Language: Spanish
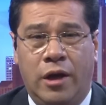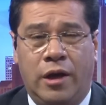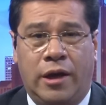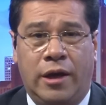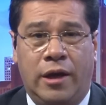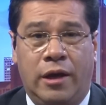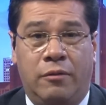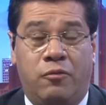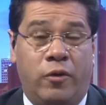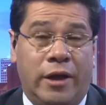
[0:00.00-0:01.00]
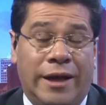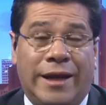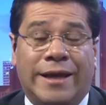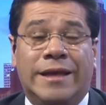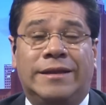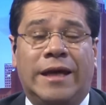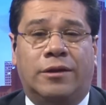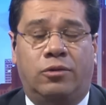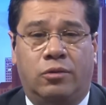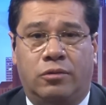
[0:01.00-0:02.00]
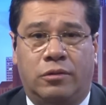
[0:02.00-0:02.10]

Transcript: que fue el arquitecto